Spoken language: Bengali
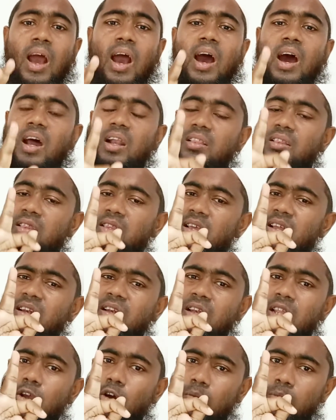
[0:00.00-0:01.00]
আর
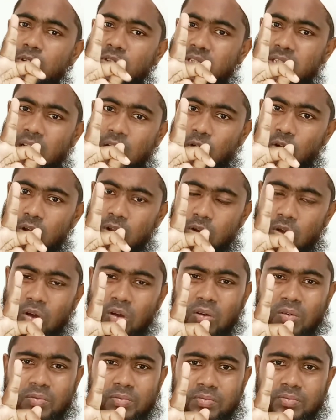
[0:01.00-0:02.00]
তিনটি অবস্থা হইল
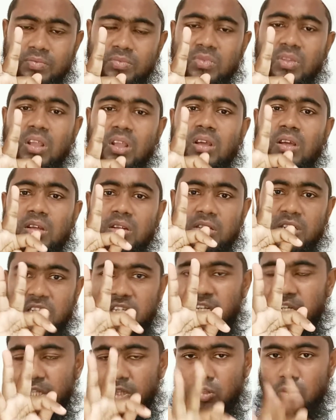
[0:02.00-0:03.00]

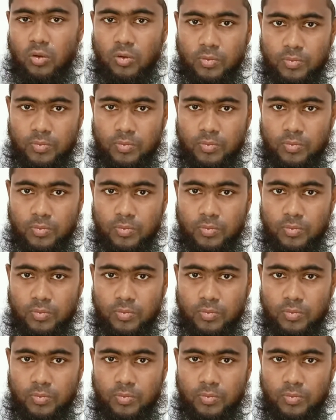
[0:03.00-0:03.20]
নিষিদ্ধ